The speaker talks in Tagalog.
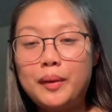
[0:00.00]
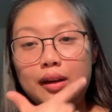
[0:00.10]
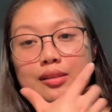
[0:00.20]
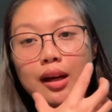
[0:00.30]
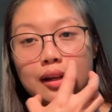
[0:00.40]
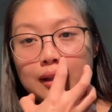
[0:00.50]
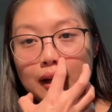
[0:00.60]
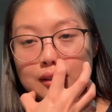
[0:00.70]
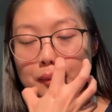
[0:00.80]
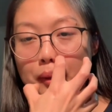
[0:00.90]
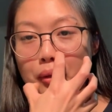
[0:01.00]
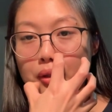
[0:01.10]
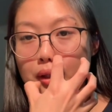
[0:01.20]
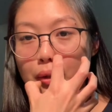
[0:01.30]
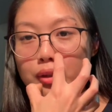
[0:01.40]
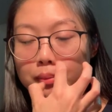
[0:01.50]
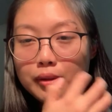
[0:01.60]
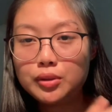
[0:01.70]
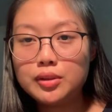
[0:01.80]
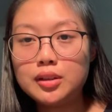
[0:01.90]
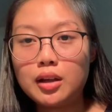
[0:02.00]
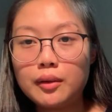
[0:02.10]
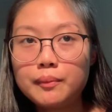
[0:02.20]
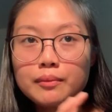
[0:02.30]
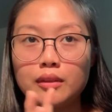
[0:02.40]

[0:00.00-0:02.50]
Para sa akin na. Kasi meron din ako napanood na